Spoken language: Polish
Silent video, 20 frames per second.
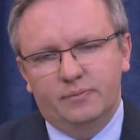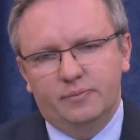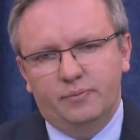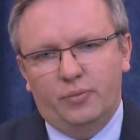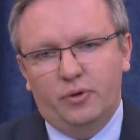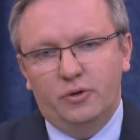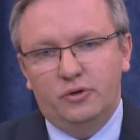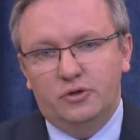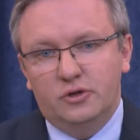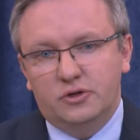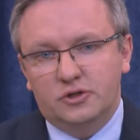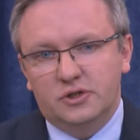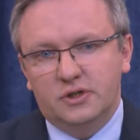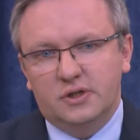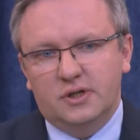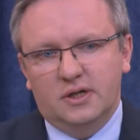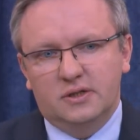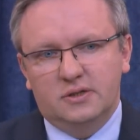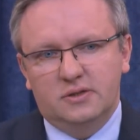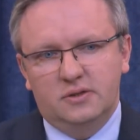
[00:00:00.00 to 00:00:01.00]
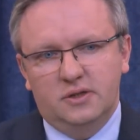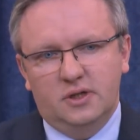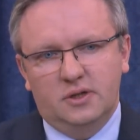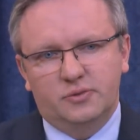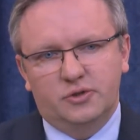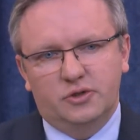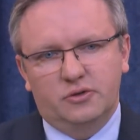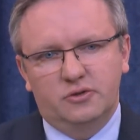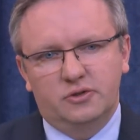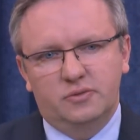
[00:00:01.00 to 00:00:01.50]
politycznych, a z nich
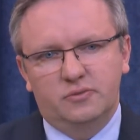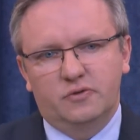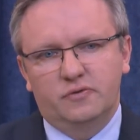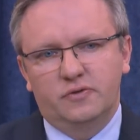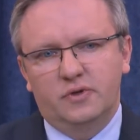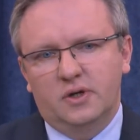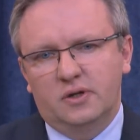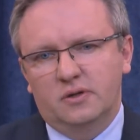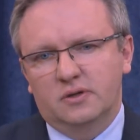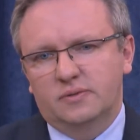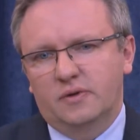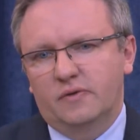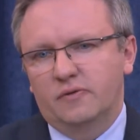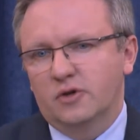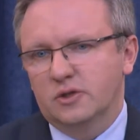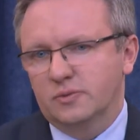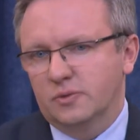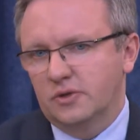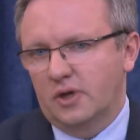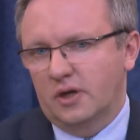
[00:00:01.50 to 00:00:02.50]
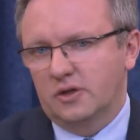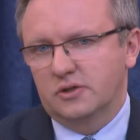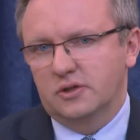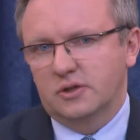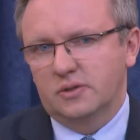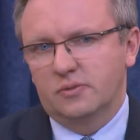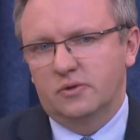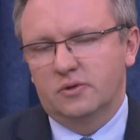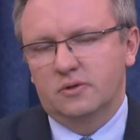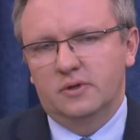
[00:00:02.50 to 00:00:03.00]
przechodzimy równolegle do spraw
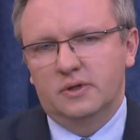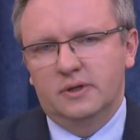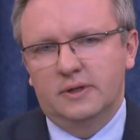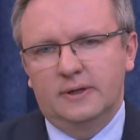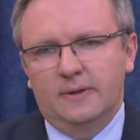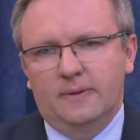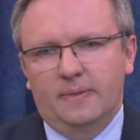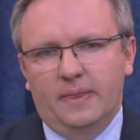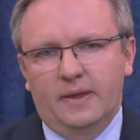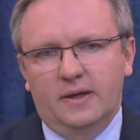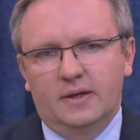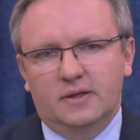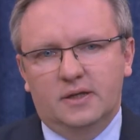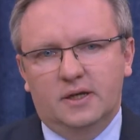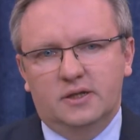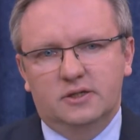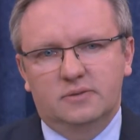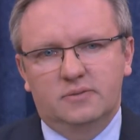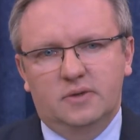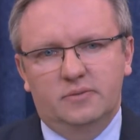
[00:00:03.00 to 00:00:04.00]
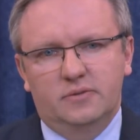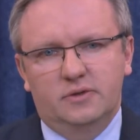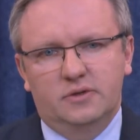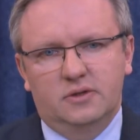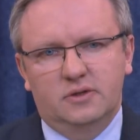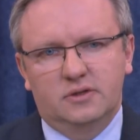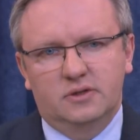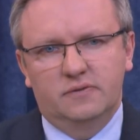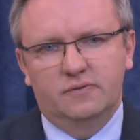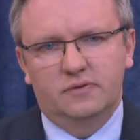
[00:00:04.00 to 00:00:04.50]
gospodarczych, bo E, także mamy
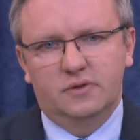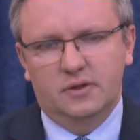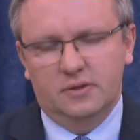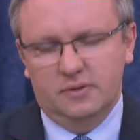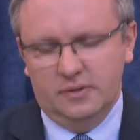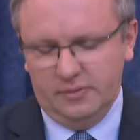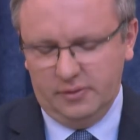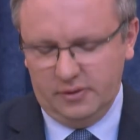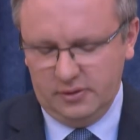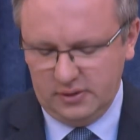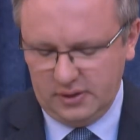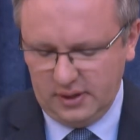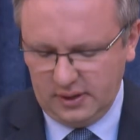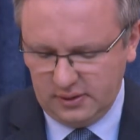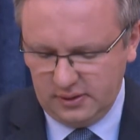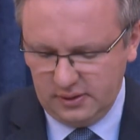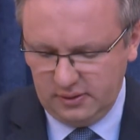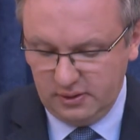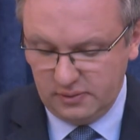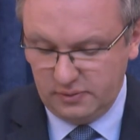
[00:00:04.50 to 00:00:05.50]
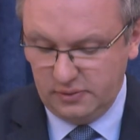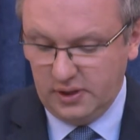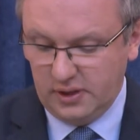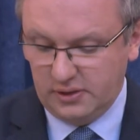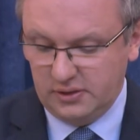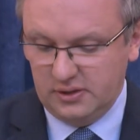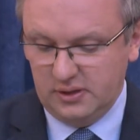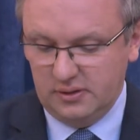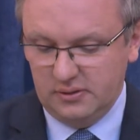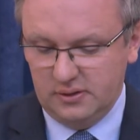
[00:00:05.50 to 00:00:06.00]
intensywne e, kontakty
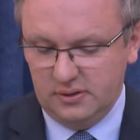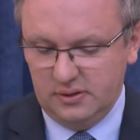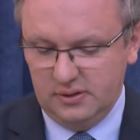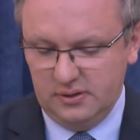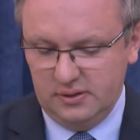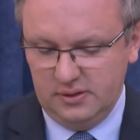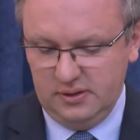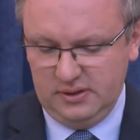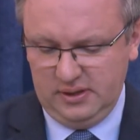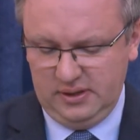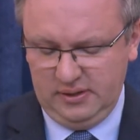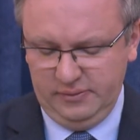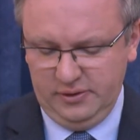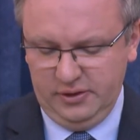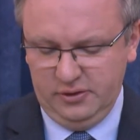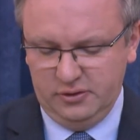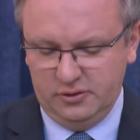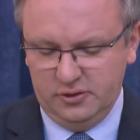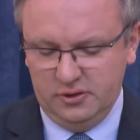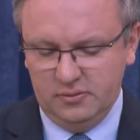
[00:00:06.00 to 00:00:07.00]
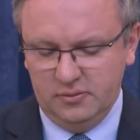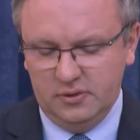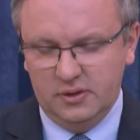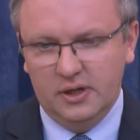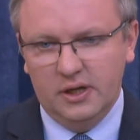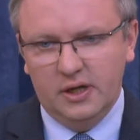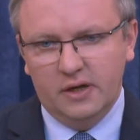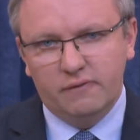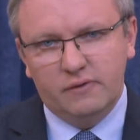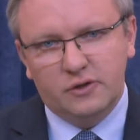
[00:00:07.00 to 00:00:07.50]
gospodarcze ze Stanami Zjednoczonymi.
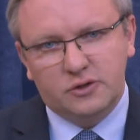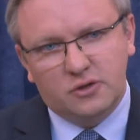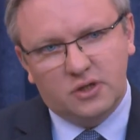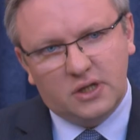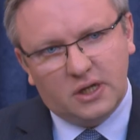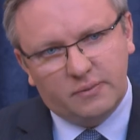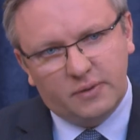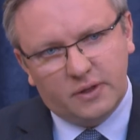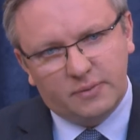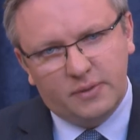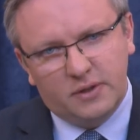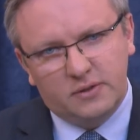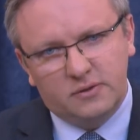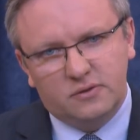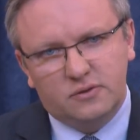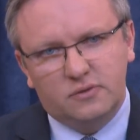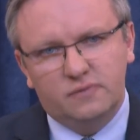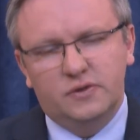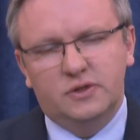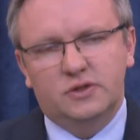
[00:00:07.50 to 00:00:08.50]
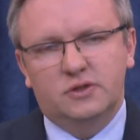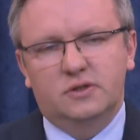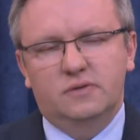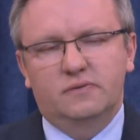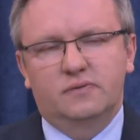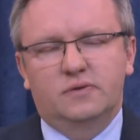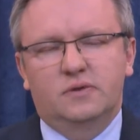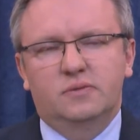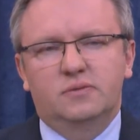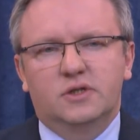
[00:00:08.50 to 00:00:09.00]
Jest to tak, więc
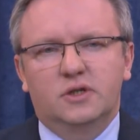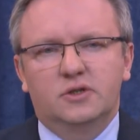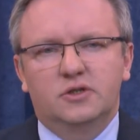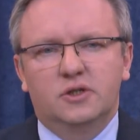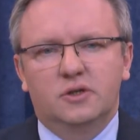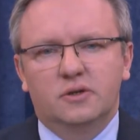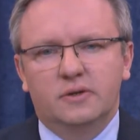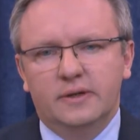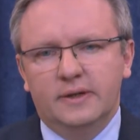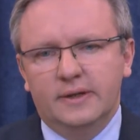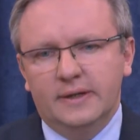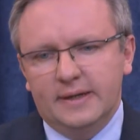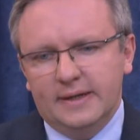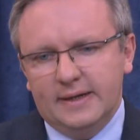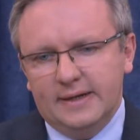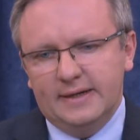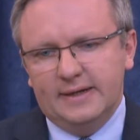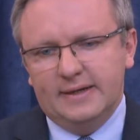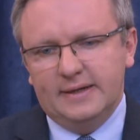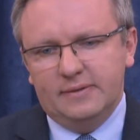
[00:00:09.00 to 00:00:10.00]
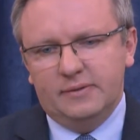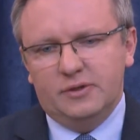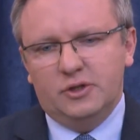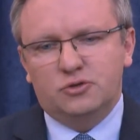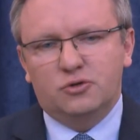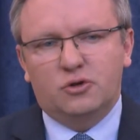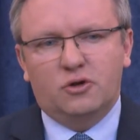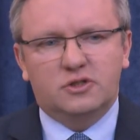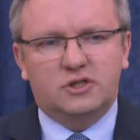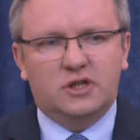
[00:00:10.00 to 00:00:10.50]
w tym sensie e, jest
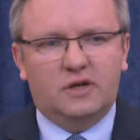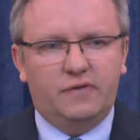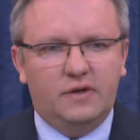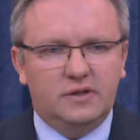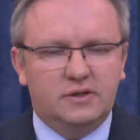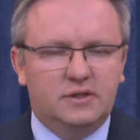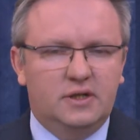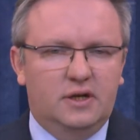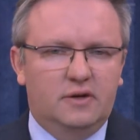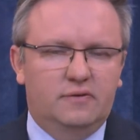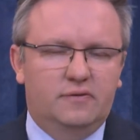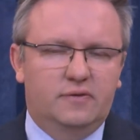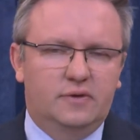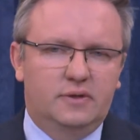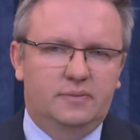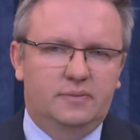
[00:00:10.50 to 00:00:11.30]
tu konsekwencja w,